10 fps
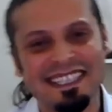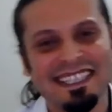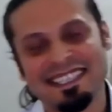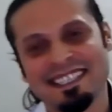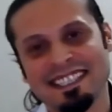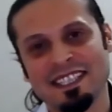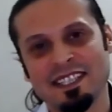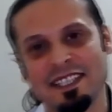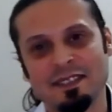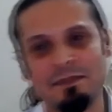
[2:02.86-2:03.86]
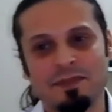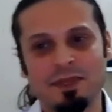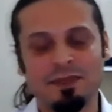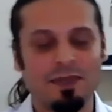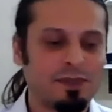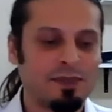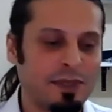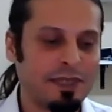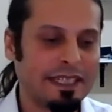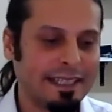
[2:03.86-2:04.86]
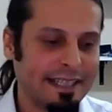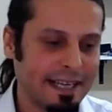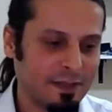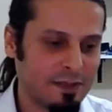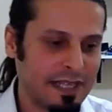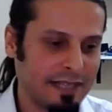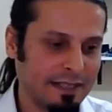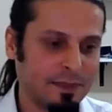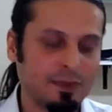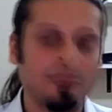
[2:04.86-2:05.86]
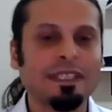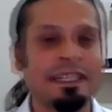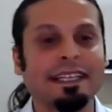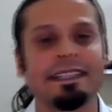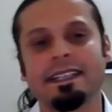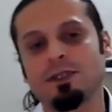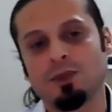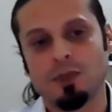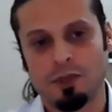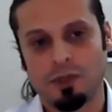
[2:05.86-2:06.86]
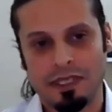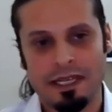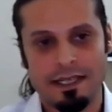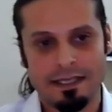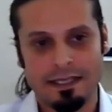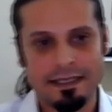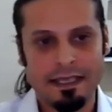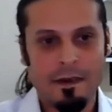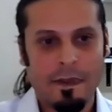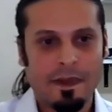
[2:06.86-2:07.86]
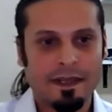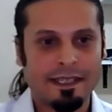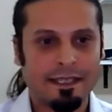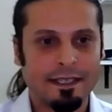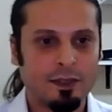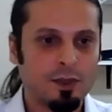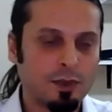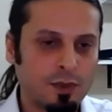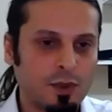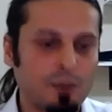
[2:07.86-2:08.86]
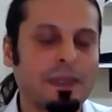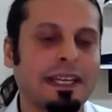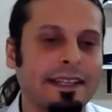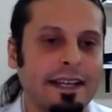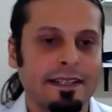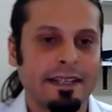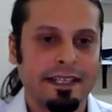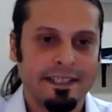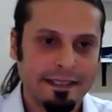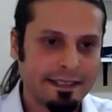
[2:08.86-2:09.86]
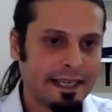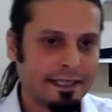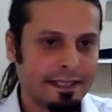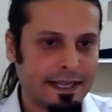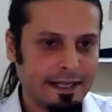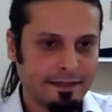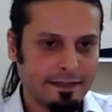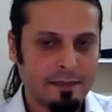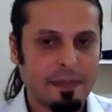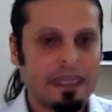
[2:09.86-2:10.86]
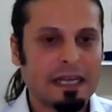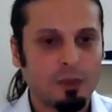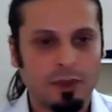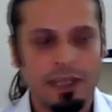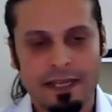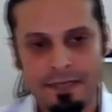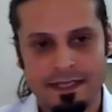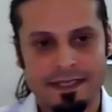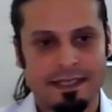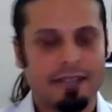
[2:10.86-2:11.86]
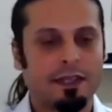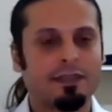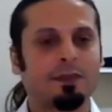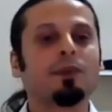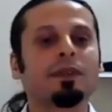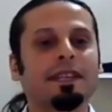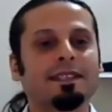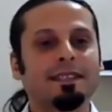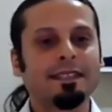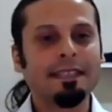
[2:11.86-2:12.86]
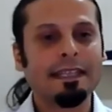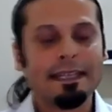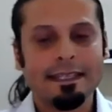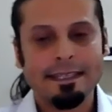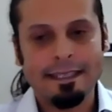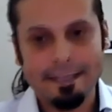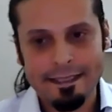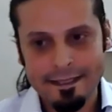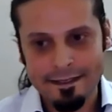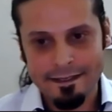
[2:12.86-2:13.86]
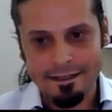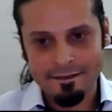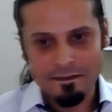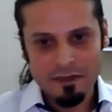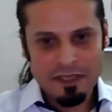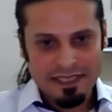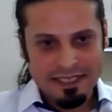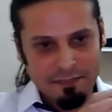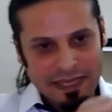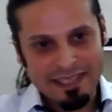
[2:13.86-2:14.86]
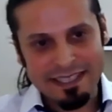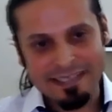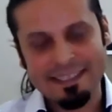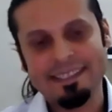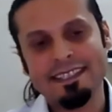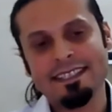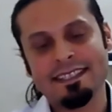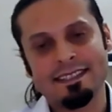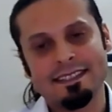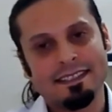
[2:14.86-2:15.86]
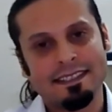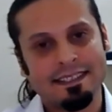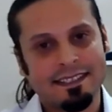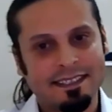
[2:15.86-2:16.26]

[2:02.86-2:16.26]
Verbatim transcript: E, proton şöyle neden güzel? Proton yan etkileri çok çok daha az. E, çok düşük bir enerjiyle ciltten girer. E, partiküler bir radyasyon olduğu için e, sizin belirlediğiniz e,